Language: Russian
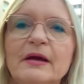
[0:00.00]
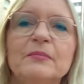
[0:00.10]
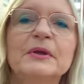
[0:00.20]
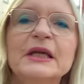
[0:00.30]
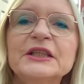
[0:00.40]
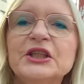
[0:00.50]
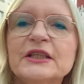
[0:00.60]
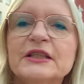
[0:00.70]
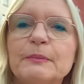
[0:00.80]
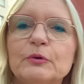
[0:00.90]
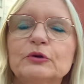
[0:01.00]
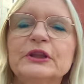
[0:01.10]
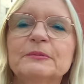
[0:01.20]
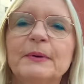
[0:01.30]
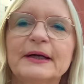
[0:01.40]
Меня часто
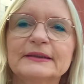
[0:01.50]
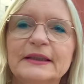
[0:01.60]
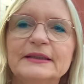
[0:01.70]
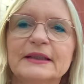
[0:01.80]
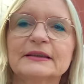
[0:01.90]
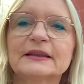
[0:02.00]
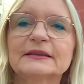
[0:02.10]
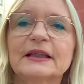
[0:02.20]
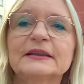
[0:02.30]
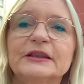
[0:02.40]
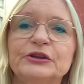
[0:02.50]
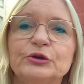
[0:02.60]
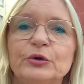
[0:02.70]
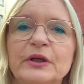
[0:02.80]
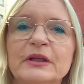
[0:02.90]
просят показать и рассказать
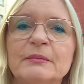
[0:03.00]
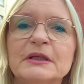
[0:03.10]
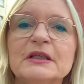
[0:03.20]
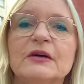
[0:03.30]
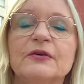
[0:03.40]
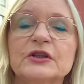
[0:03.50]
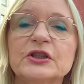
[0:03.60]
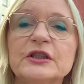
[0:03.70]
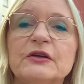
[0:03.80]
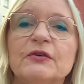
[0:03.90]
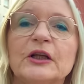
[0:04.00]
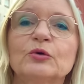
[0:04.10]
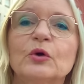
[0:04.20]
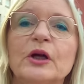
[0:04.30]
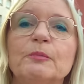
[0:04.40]
истории немецких фашистов,
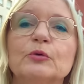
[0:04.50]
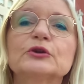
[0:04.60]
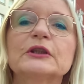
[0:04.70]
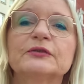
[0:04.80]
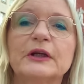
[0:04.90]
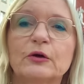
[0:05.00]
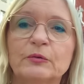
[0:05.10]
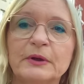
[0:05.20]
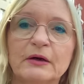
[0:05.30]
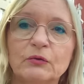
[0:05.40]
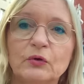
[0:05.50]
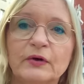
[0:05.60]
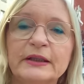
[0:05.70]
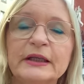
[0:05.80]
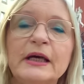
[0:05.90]
которые после Второй мировой
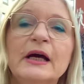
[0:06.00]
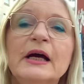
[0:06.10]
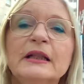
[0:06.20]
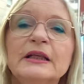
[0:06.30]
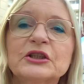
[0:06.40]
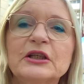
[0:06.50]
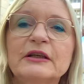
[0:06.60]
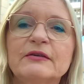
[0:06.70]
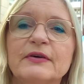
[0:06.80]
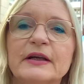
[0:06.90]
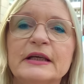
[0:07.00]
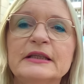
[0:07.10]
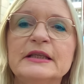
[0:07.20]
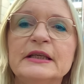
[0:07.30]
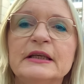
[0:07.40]
войны нашли в
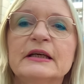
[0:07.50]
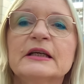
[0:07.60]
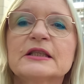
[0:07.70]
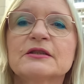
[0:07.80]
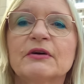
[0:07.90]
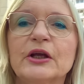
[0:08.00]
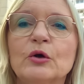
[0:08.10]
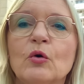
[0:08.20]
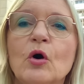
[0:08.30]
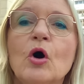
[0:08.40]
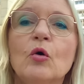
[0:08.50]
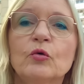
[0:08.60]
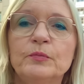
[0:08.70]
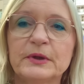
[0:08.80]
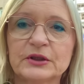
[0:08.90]
Аргентине свое
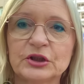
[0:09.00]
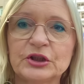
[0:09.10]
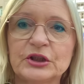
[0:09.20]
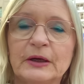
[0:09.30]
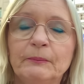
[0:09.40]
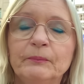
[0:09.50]
убежище.